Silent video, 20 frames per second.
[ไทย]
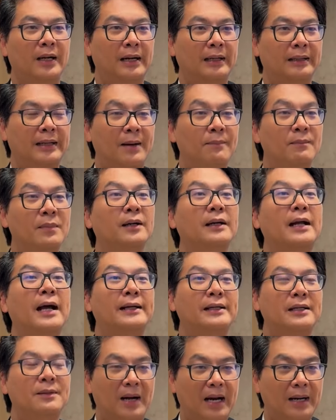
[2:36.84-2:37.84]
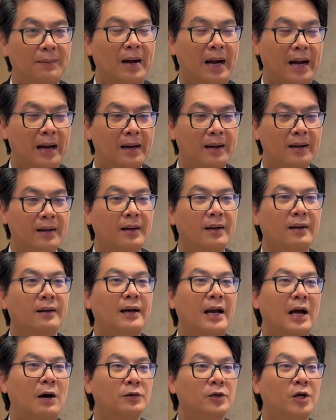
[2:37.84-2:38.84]
การเมืองไทยที่ผ่านมา
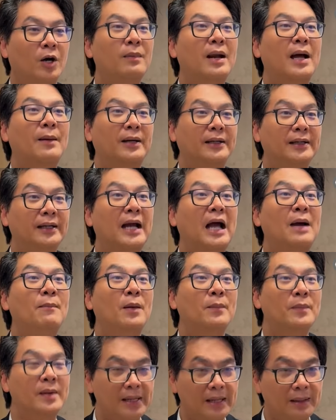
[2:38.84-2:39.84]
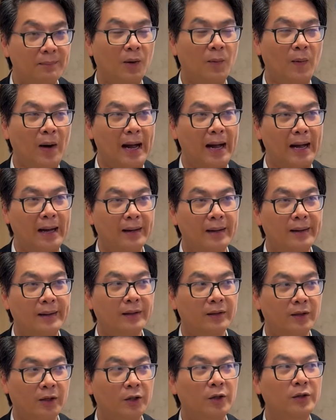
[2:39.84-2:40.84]
เรายอมรับกติกาแบบนี้ เพราะว่า
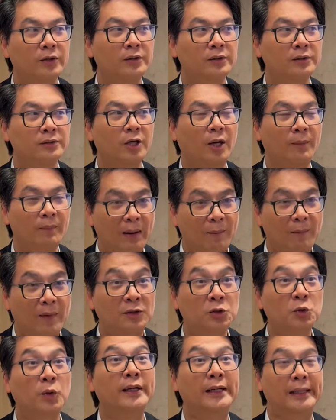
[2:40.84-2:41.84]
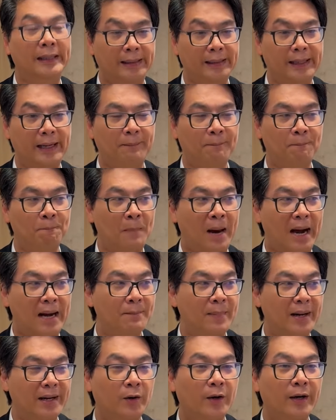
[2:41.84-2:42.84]
ก็ต้องยอมรับว่าส่วนหนึ่งเนี่ยมัน
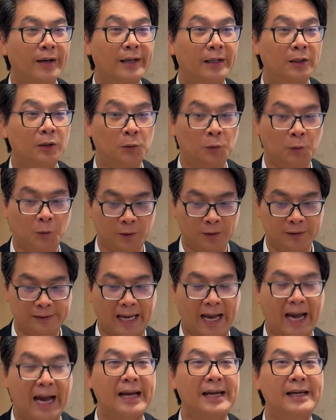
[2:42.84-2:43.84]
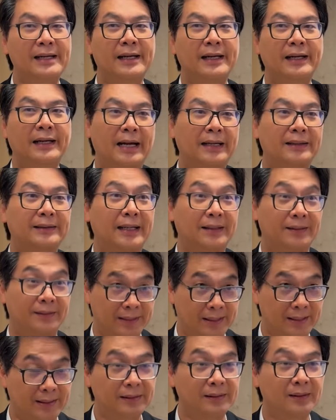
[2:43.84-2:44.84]
ไม่ค่อยได้ถูกใช้ในการตัด
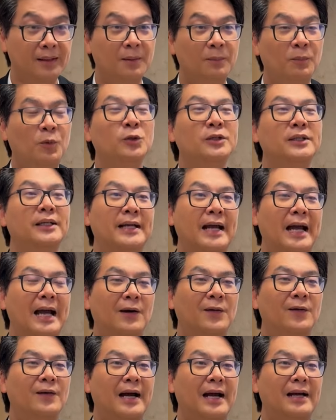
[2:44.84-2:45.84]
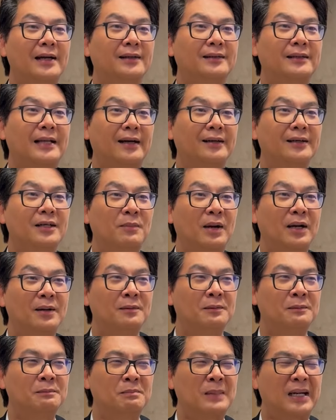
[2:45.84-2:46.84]
สินผู้ชนะของการเลือกตั้งที่มัน
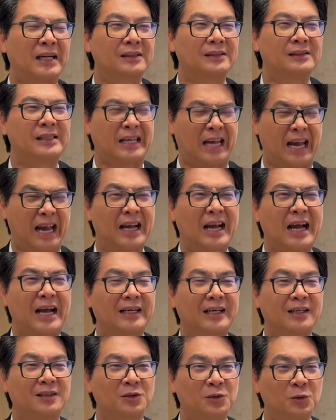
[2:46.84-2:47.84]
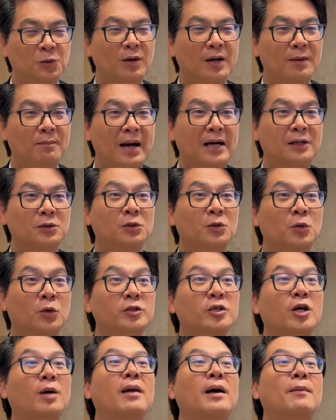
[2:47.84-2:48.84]
มันแข่งขันกันสูงมากๆจนค
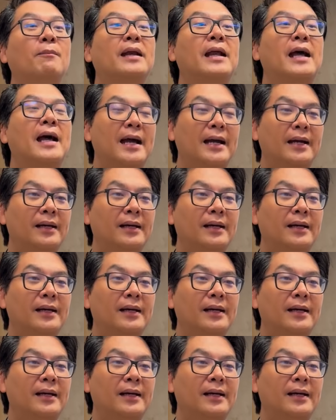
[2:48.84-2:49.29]
นยอมรับไม่ได้